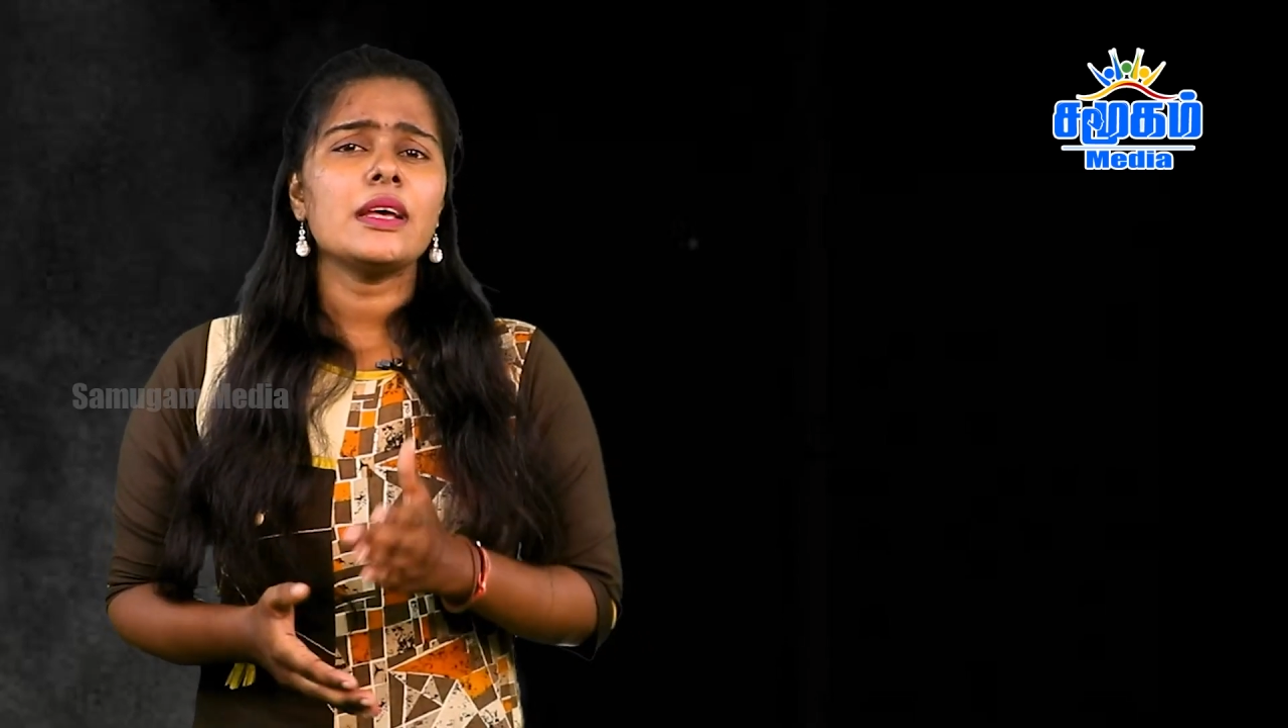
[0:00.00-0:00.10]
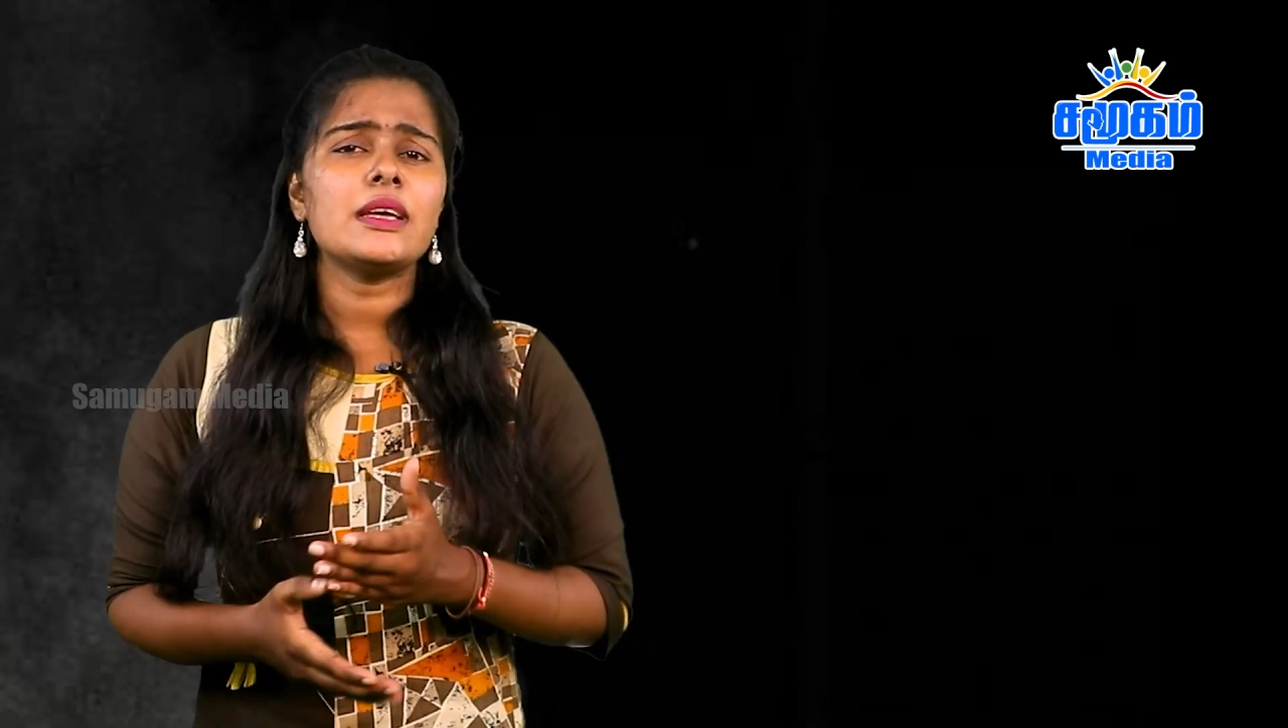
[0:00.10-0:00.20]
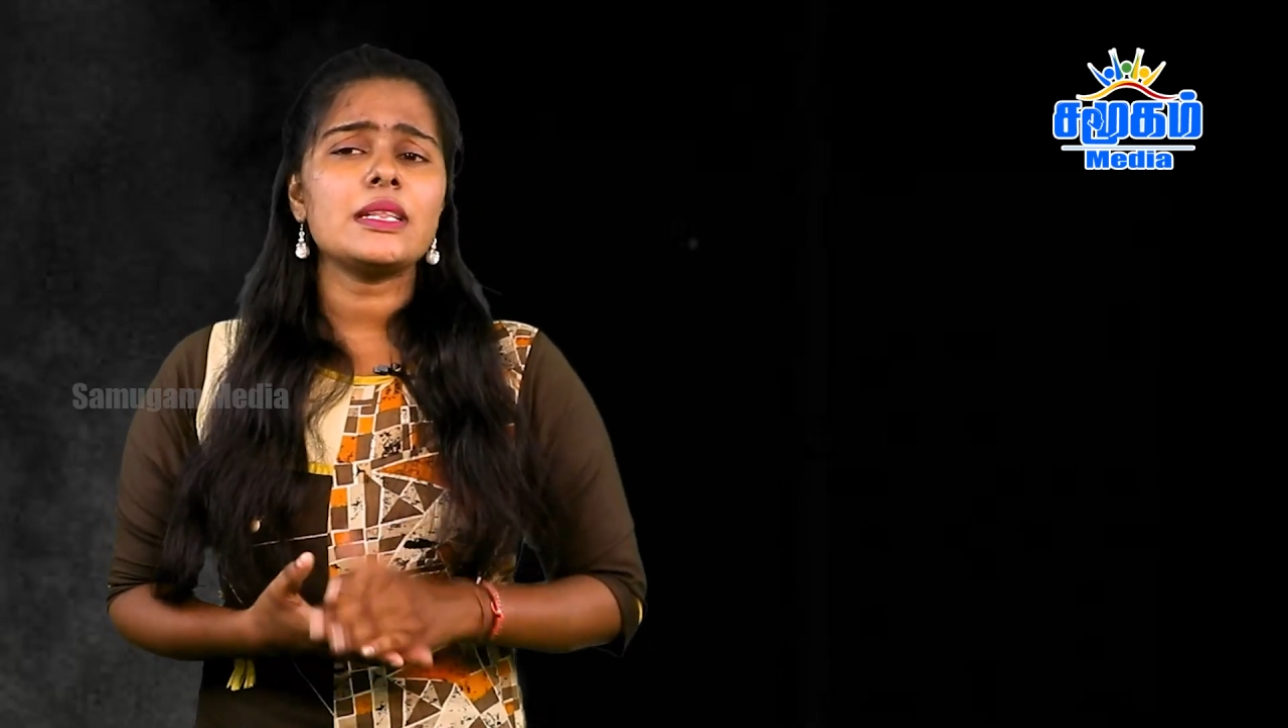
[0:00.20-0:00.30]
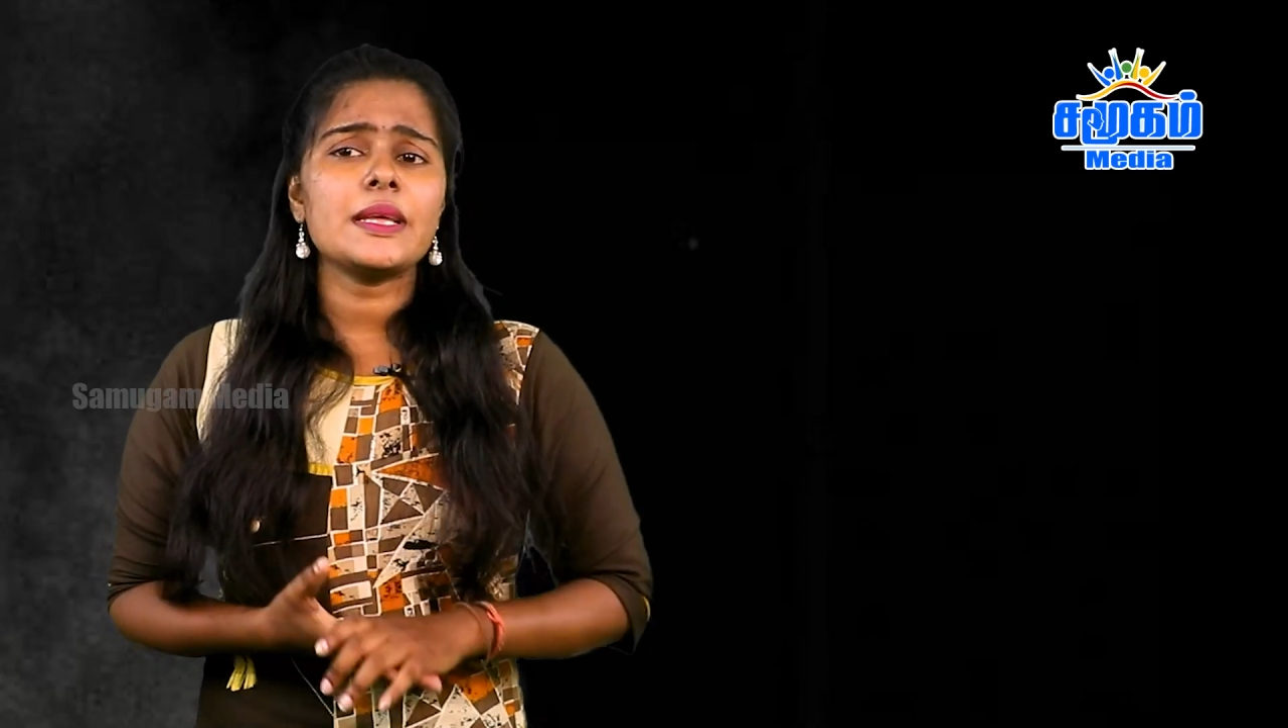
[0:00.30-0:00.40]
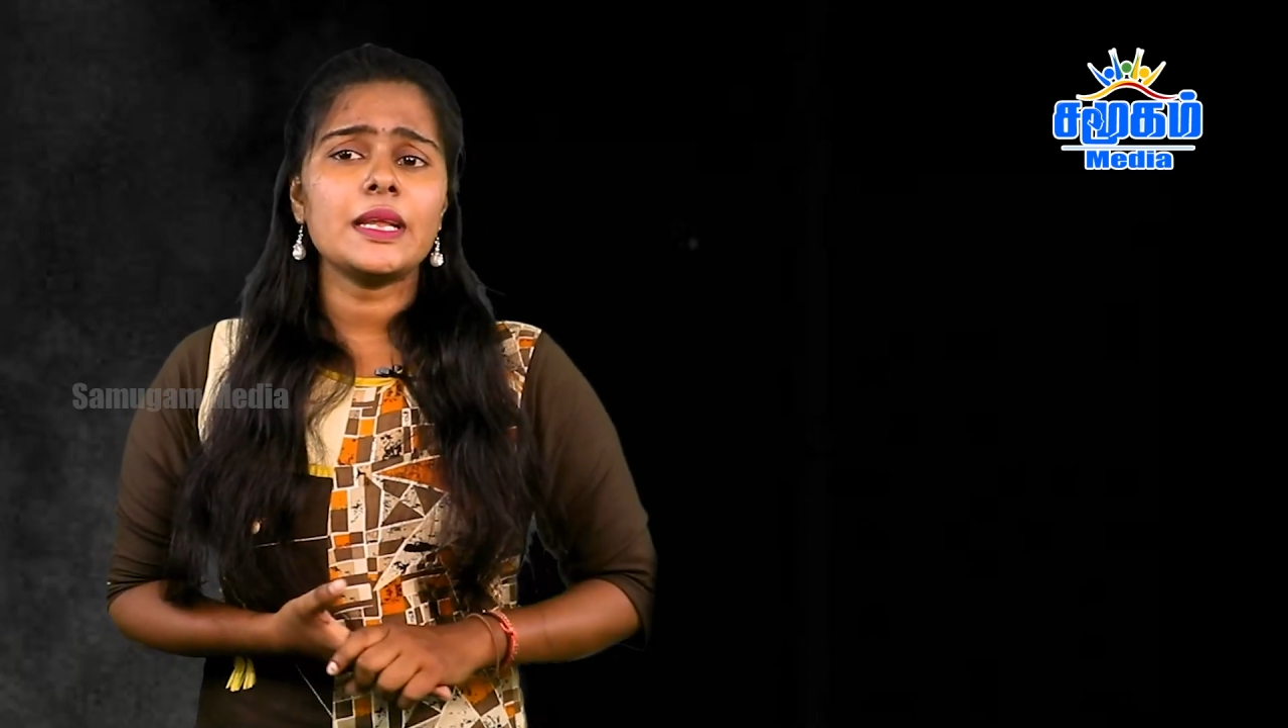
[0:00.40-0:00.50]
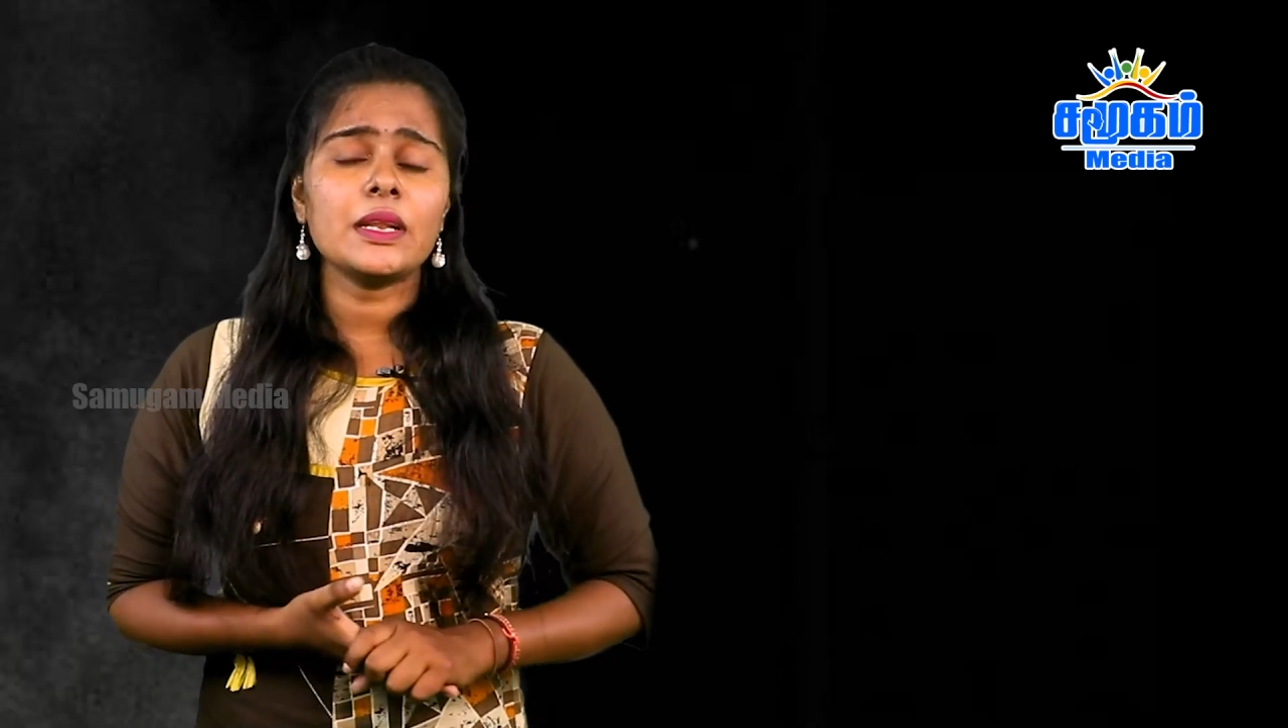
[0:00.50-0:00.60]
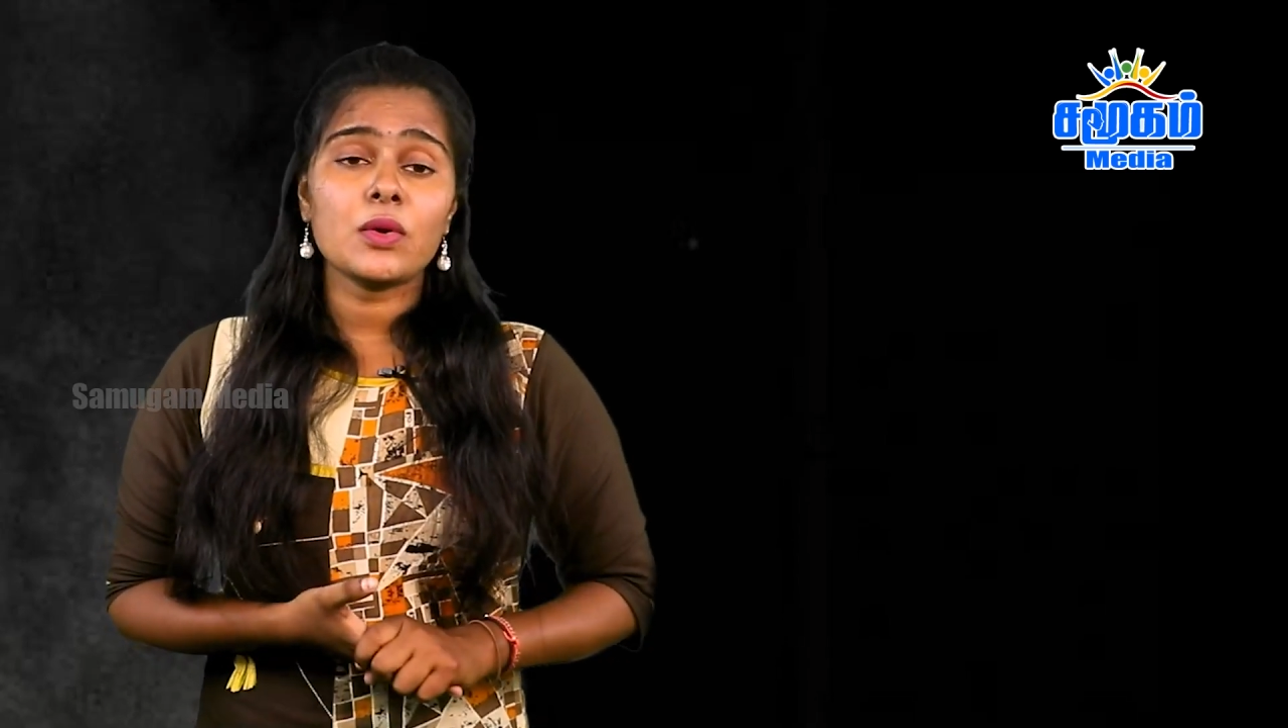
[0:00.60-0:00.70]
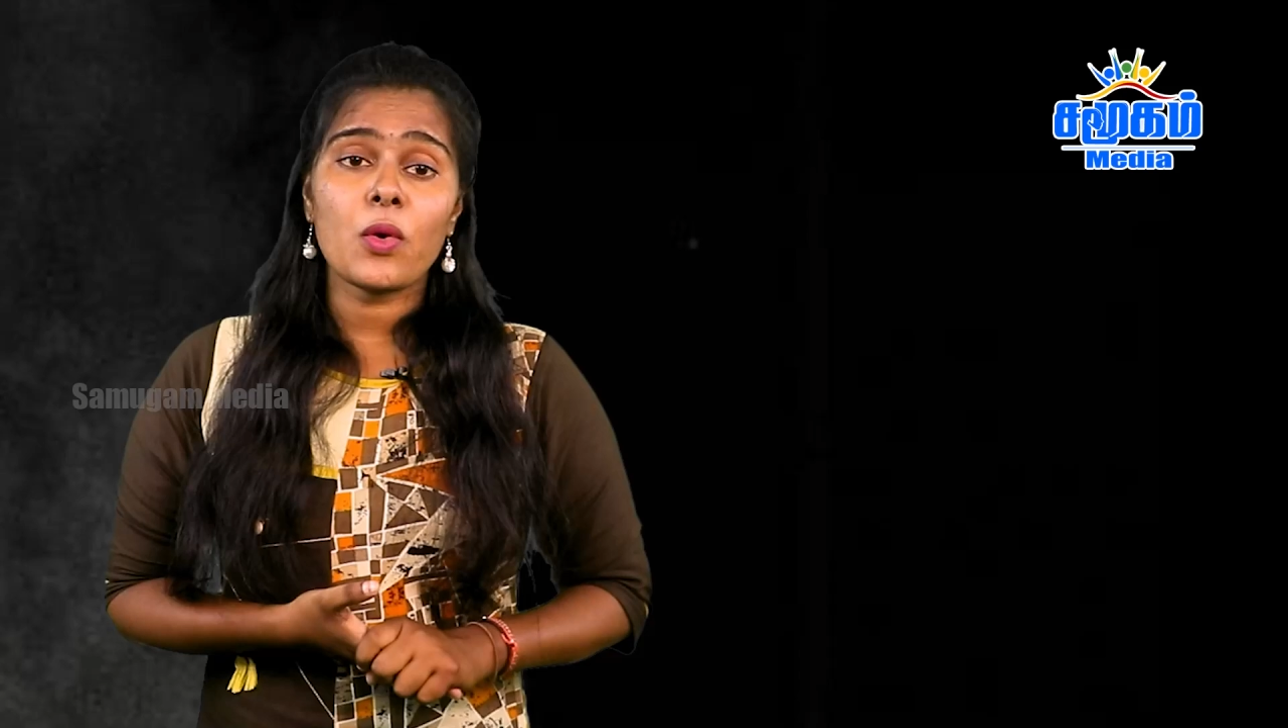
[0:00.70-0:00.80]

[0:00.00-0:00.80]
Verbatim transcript: இறுதியில்